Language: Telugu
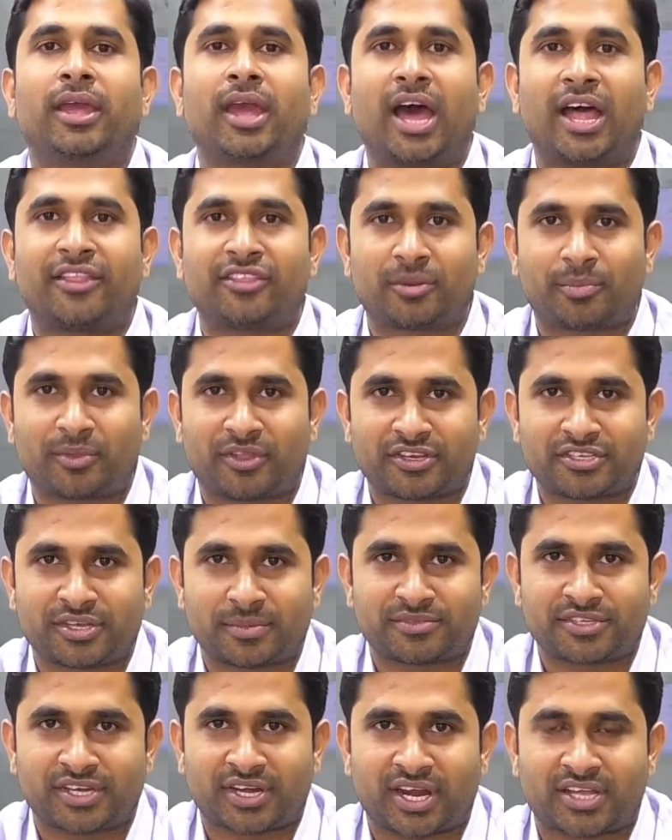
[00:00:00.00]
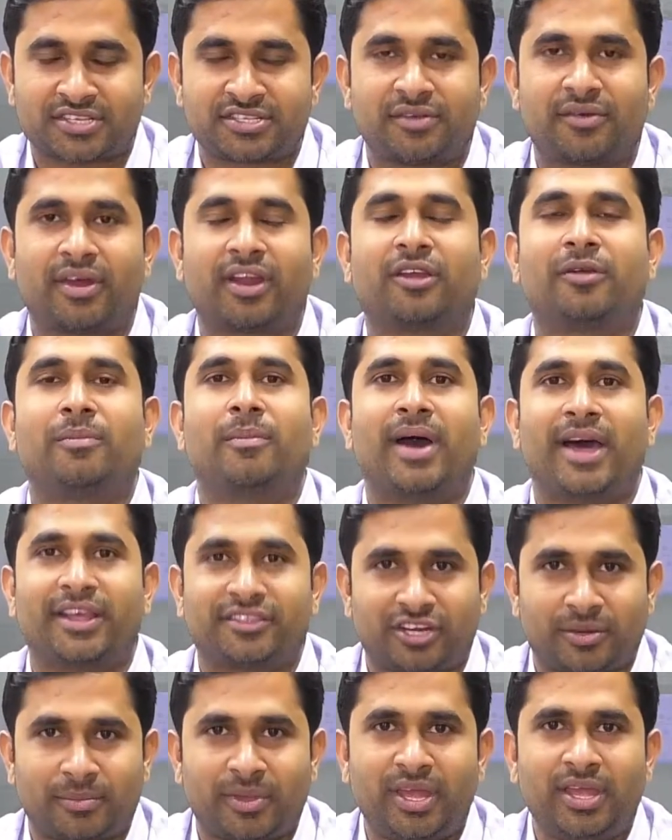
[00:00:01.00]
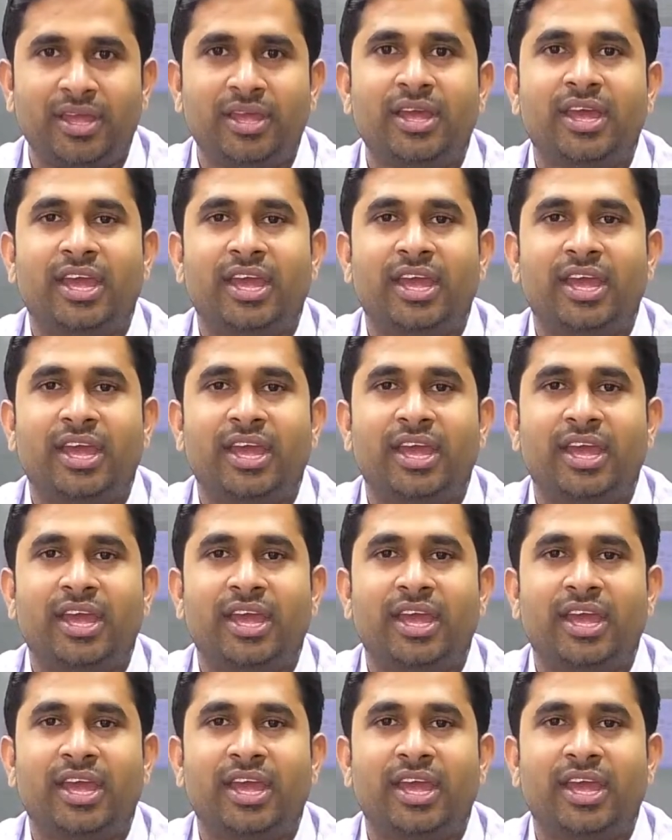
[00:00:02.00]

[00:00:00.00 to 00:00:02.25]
ఆంధ్రప్రదేశ్ ఎంసెట్ రాసిన వాళ్ళకు మాత్రమే